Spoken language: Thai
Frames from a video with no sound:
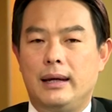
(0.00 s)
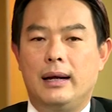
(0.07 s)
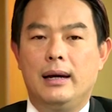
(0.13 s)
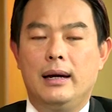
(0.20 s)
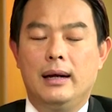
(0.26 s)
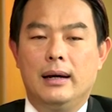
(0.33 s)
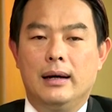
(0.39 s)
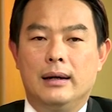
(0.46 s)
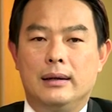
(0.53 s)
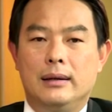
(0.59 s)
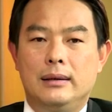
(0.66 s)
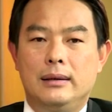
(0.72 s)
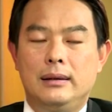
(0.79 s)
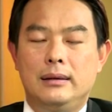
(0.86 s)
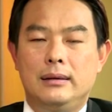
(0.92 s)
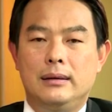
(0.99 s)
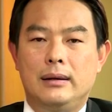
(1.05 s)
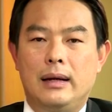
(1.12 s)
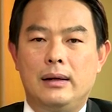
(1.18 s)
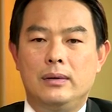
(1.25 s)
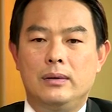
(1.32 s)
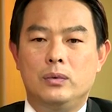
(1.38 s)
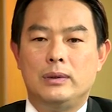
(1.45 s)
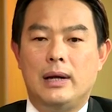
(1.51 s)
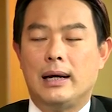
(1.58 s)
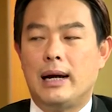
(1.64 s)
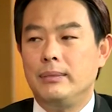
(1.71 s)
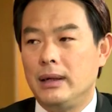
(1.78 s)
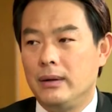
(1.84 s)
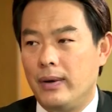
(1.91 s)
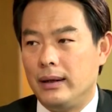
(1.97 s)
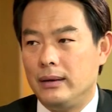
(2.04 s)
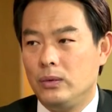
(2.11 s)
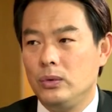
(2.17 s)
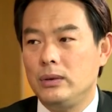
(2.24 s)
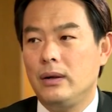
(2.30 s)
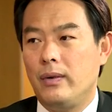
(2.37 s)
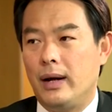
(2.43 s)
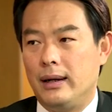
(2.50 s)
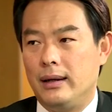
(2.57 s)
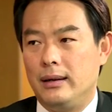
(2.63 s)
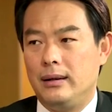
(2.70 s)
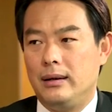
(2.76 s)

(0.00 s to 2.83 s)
เนี่ยหรือในอุตสาหกรรมจังหวัดทุกจังหวัด